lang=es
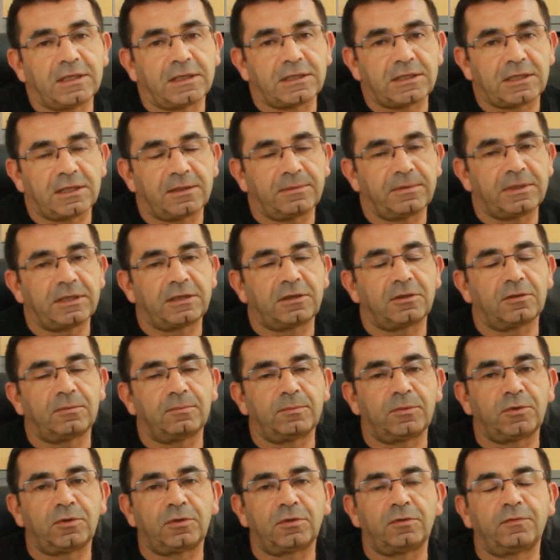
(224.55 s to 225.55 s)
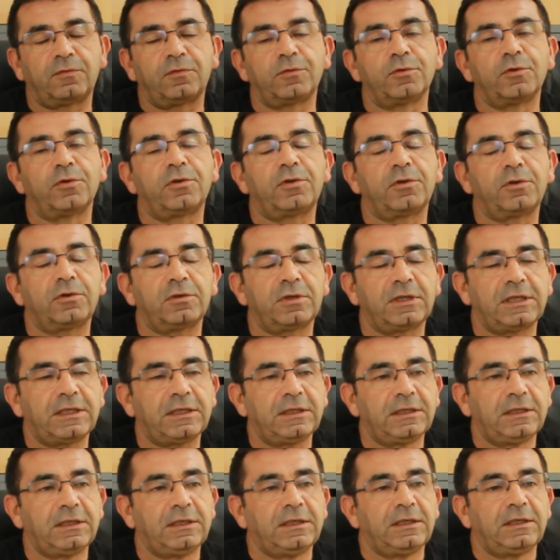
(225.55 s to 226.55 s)
Ya sabéis cómo
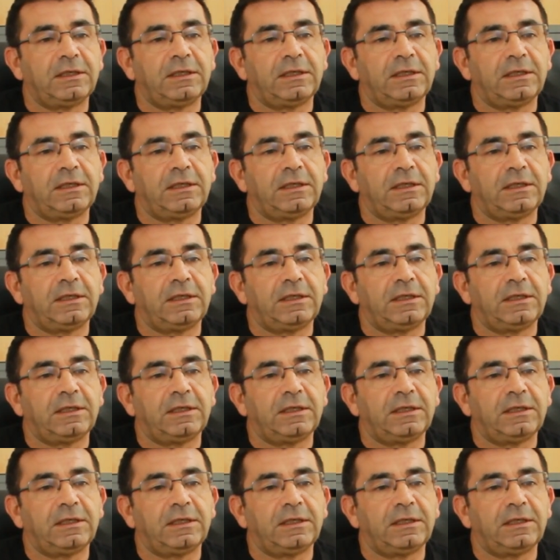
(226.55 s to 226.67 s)
funciona